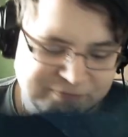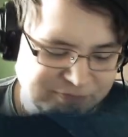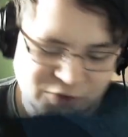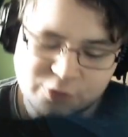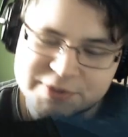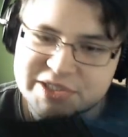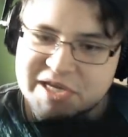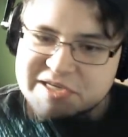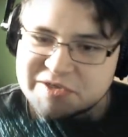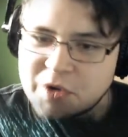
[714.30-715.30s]
Warum nicht
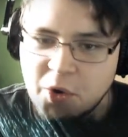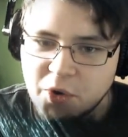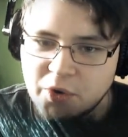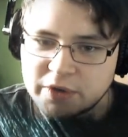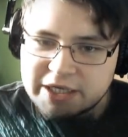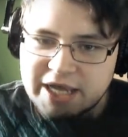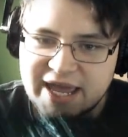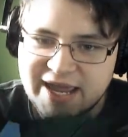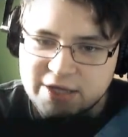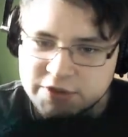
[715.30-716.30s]
gleich Ö oder
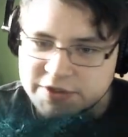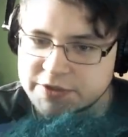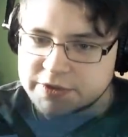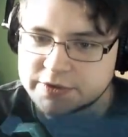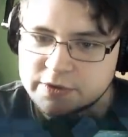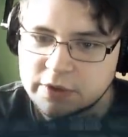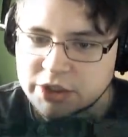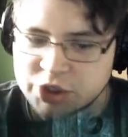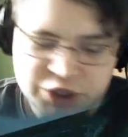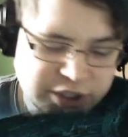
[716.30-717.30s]
Ä oder so?
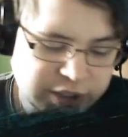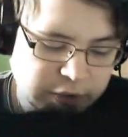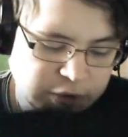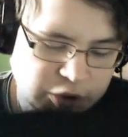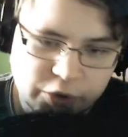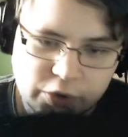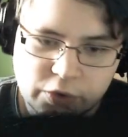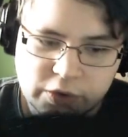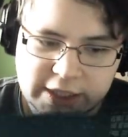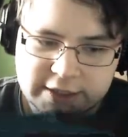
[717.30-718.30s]
Oder Sch
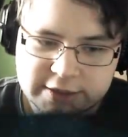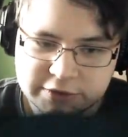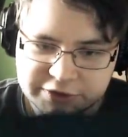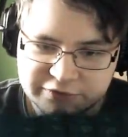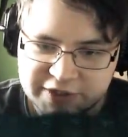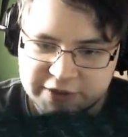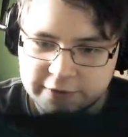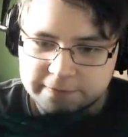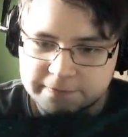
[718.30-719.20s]
Steuerung, Alt und Entfernen.